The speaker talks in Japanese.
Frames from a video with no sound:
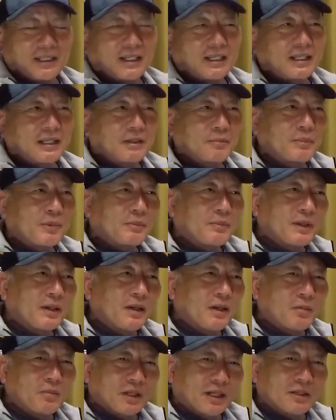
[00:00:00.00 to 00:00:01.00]
だからやっぱ
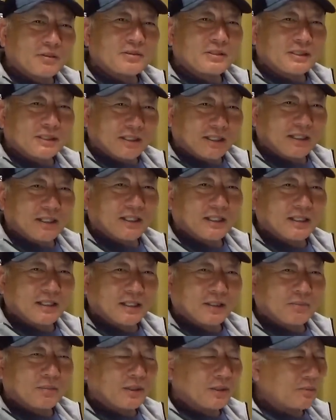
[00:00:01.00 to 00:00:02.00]
パワーもあるしね、うん、
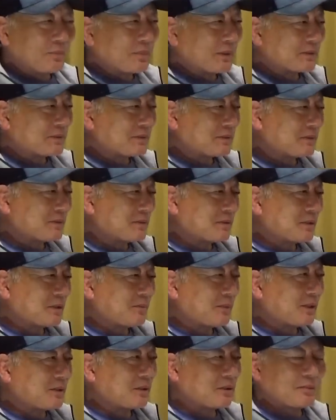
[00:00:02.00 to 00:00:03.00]
やっぱり一発秘
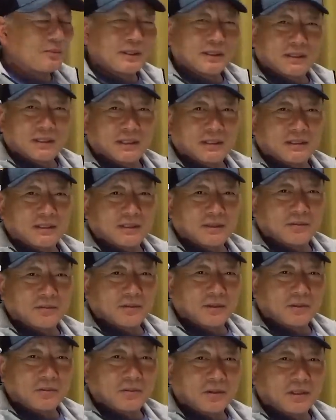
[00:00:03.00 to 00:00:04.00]
めてるバッターっていう
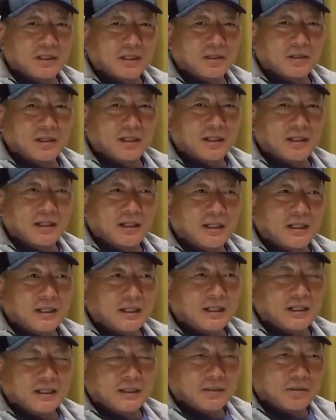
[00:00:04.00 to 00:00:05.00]
のはこれからは
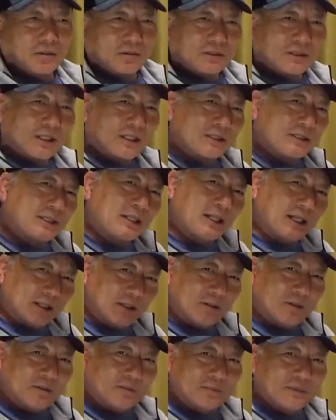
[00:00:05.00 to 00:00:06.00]
国際試合を
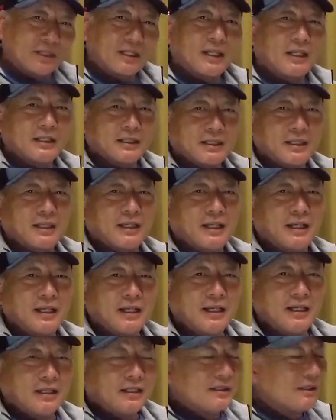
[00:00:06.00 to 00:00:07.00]
迎えて、
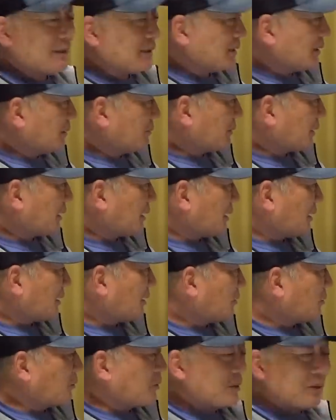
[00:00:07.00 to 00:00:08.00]
はい、ま
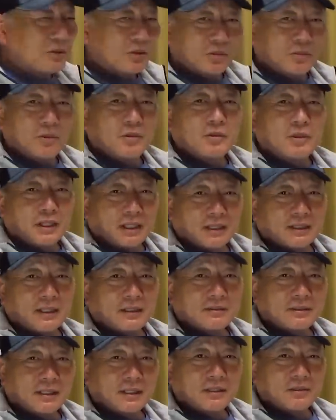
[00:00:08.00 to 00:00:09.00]
あ多いと思うからた
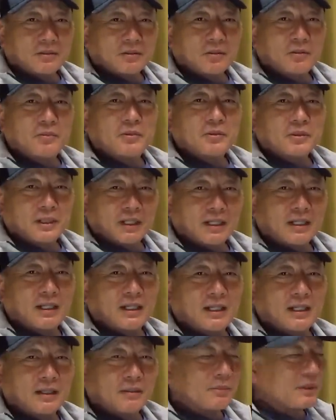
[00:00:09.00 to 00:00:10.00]
くさんいると思うから、
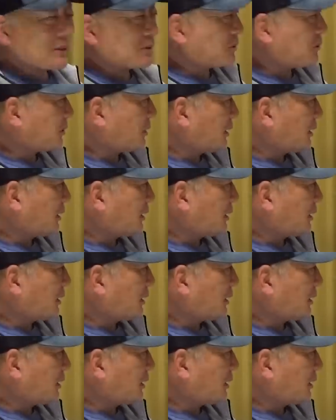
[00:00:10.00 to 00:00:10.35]
はい、まあ、そこ